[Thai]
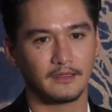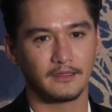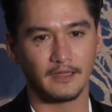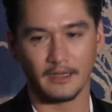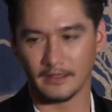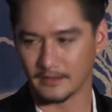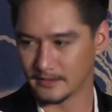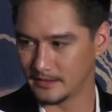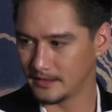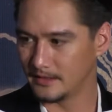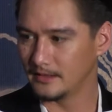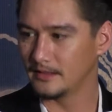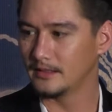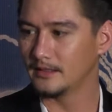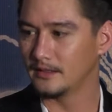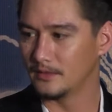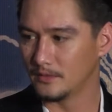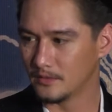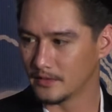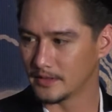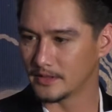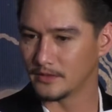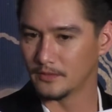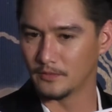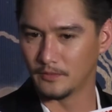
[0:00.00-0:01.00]
อย่างที่
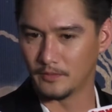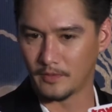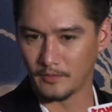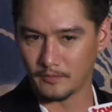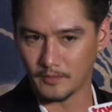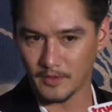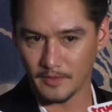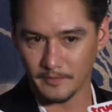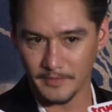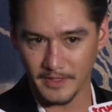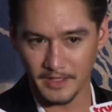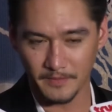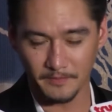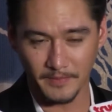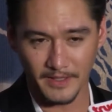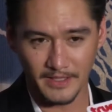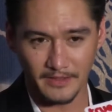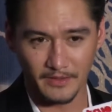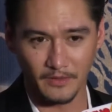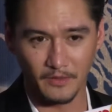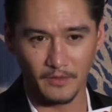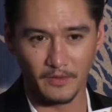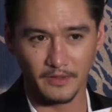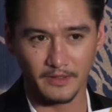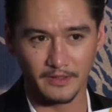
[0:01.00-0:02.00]
รู้กันอยู่ผมก็ไม่ได้เป็น
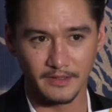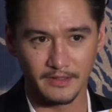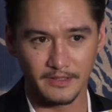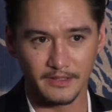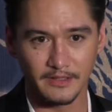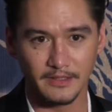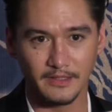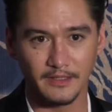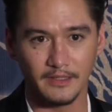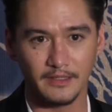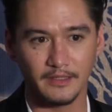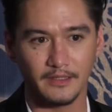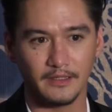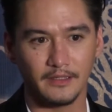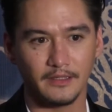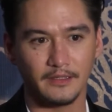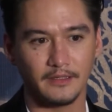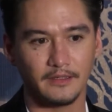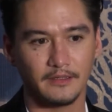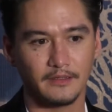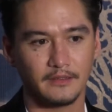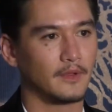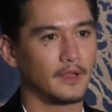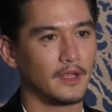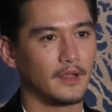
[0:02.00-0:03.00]
คนที่
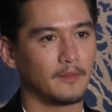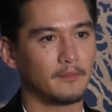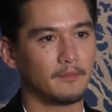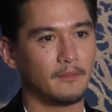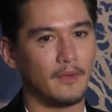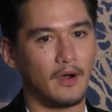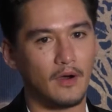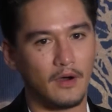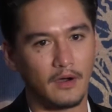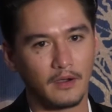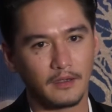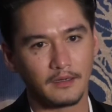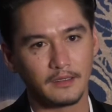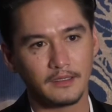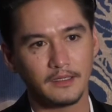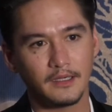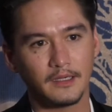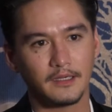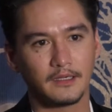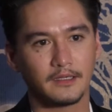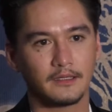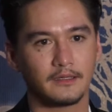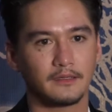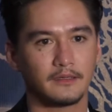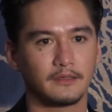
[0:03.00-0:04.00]
มอง
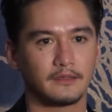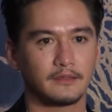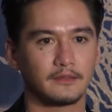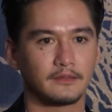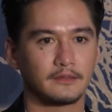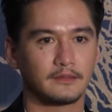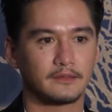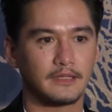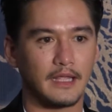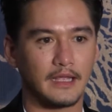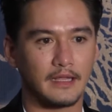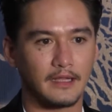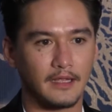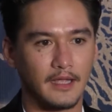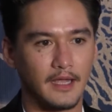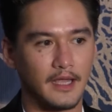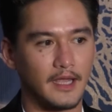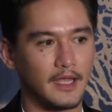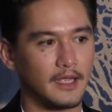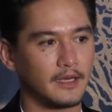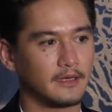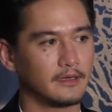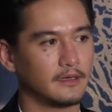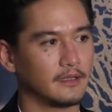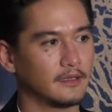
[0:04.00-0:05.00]
เรื่องแต่ง
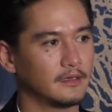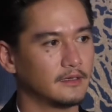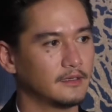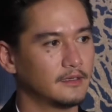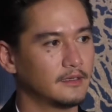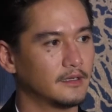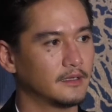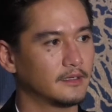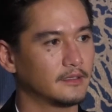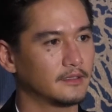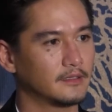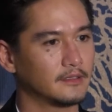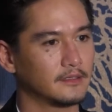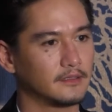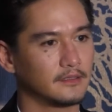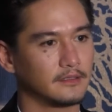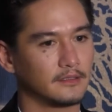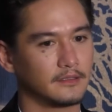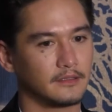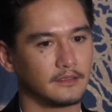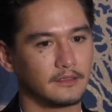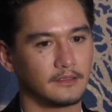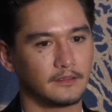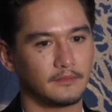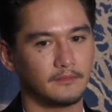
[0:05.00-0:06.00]
งานหรือเรื่อง
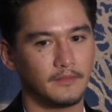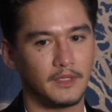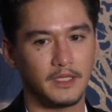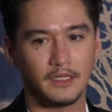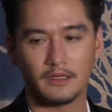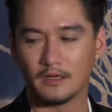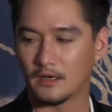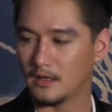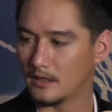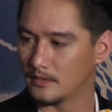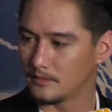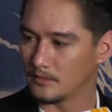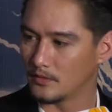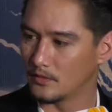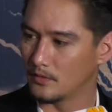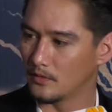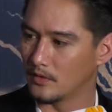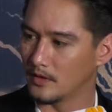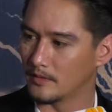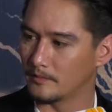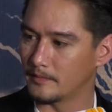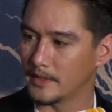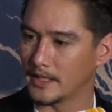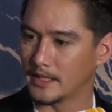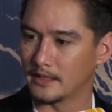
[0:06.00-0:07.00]
มีครอบครั
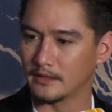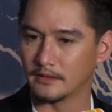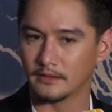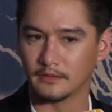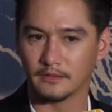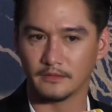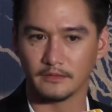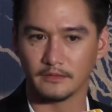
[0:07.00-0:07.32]
วเป็น